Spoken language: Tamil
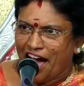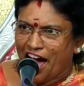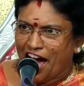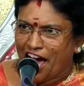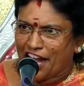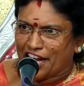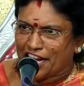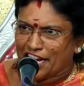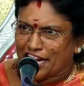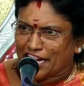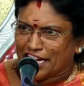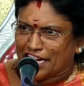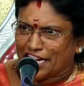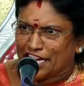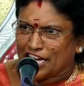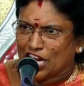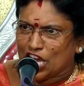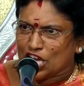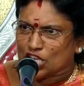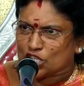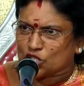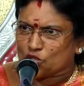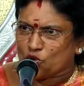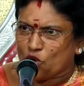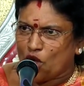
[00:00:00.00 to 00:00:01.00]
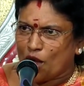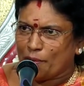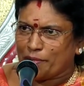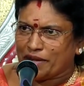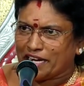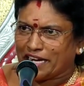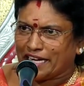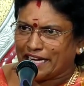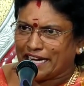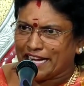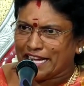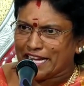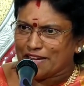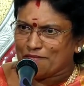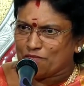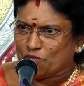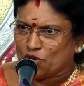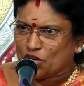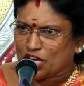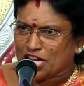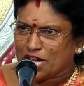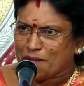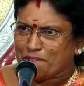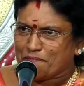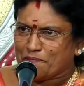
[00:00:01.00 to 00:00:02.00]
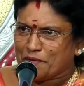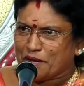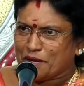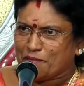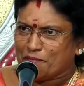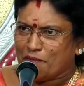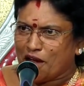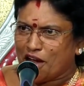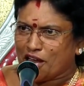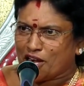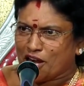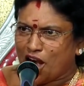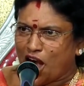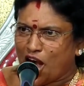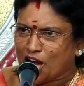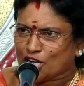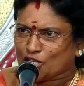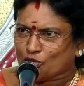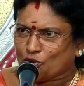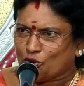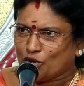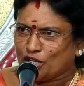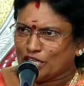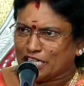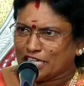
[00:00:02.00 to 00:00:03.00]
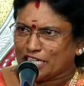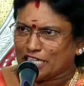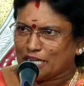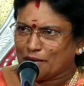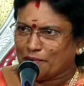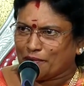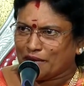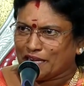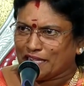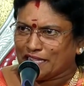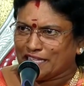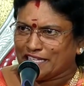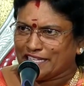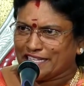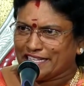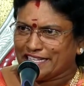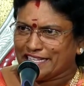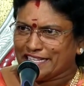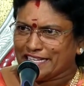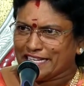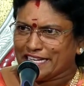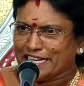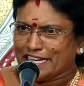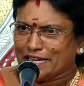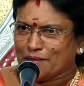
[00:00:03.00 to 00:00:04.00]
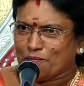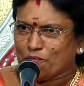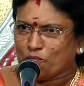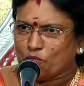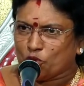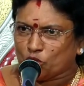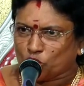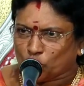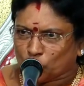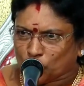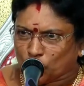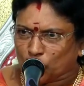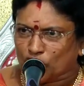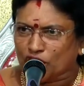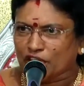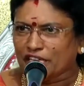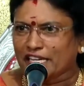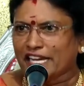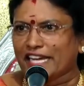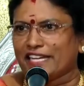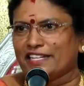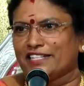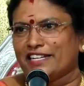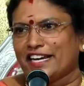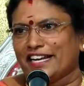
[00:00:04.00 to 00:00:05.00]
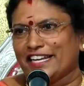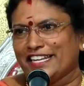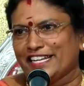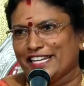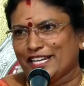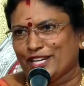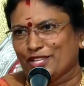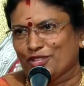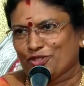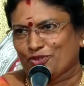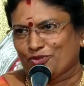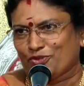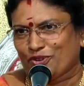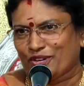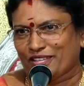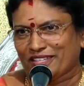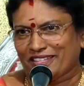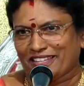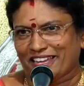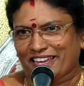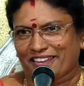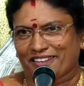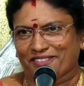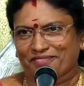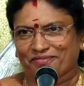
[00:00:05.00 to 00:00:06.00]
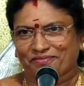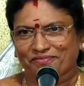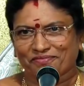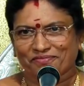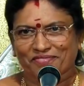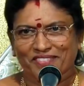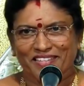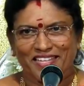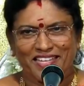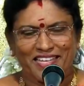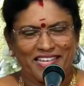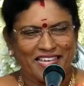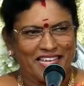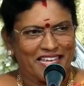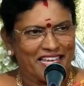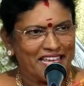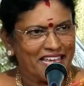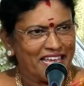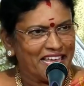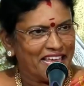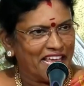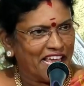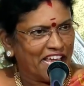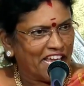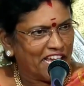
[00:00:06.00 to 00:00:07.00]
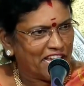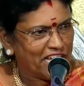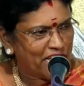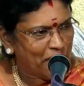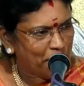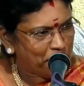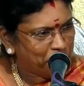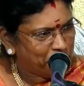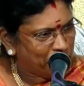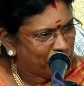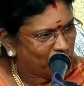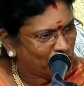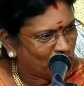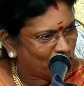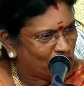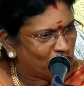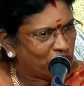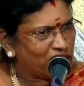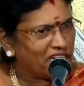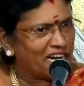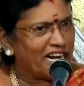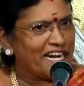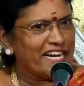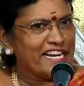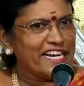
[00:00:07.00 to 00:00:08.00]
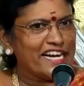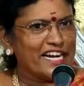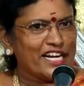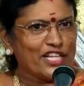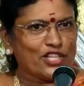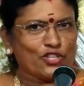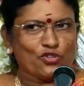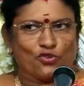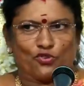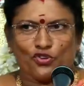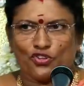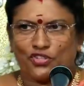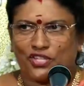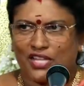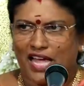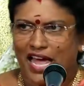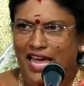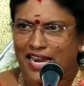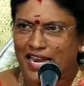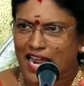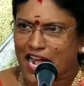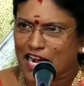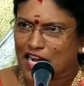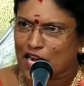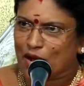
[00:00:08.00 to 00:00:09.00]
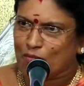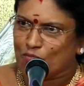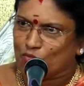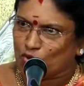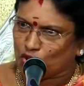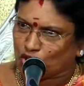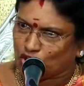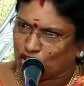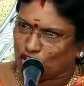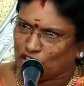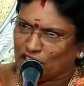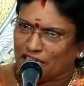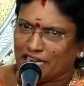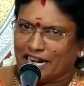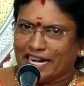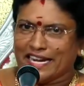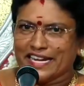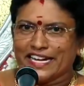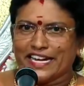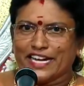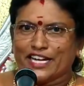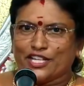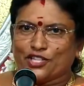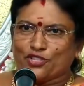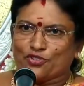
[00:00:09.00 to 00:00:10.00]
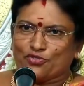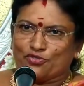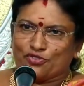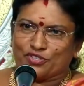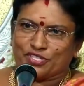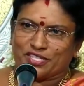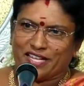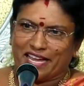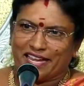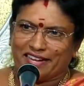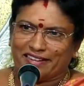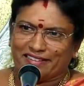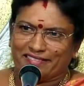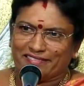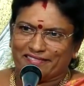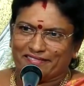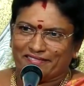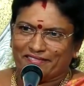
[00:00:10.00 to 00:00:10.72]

அருணகிரிநாத் சுவாமிகளையும் முருகப்பெருமான் ஆட்கொள்கின்ற பொழுது முத்து என்று அடியெடுத்து கொடுத்தார் இங்கே பித்துன்னு அடியெடுத்து கொடுத்தார் அங்கே முத்துன்னு அடியெடுத்து கொடுத்தார்